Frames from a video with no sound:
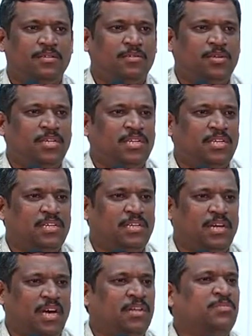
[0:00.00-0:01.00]
ஒரு
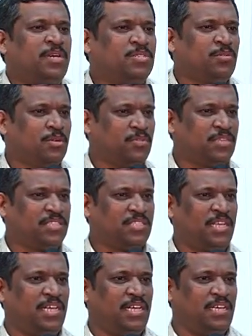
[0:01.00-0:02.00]
ஆறு மாதம் ஒரு
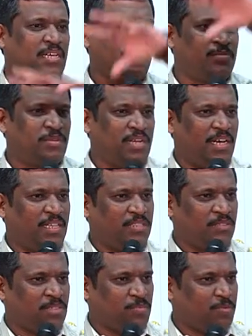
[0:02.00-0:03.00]
வருஷத்தில் நம்ம
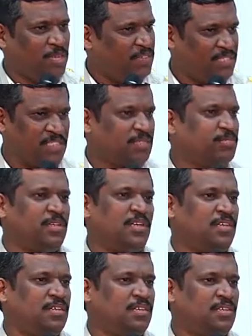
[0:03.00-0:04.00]
எல்லாத்துக்கும் அதை புரிய வச்சிட்டோம்னா
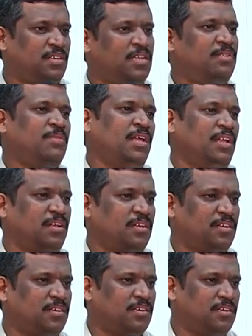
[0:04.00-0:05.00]
இனிமேல்
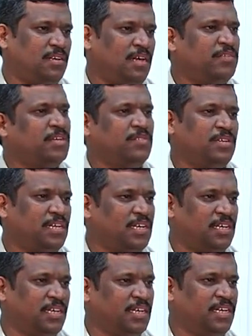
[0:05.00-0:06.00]
அவங்கவங்க
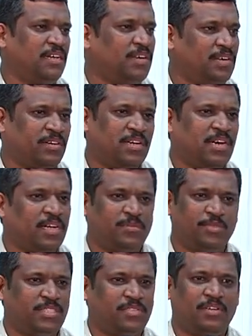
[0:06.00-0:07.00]
இயற்கையாக வாழ்றதுக்கு
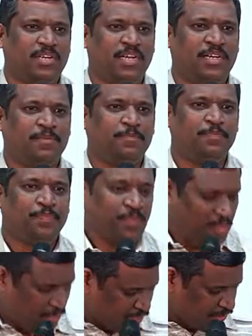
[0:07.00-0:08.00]
ஆரம்பிச்சிருவாங்க
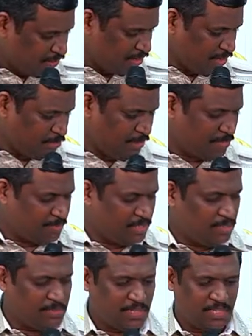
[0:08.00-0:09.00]
அவரது நம்பரை
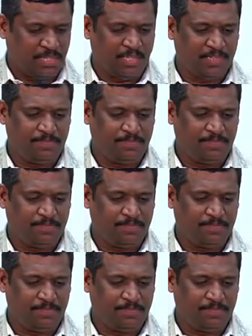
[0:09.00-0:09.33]
பதிவு பண்ணிக்கோங்க